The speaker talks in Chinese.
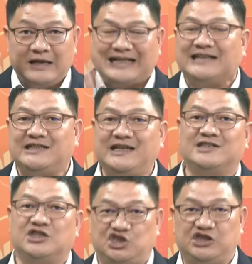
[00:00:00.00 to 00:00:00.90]
台积电
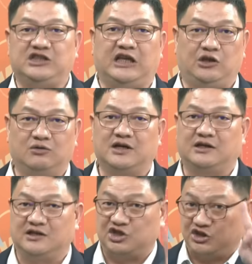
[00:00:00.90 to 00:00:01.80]
是今年有可
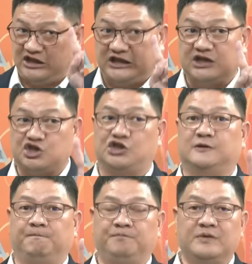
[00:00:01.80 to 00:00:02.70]
能是第二次。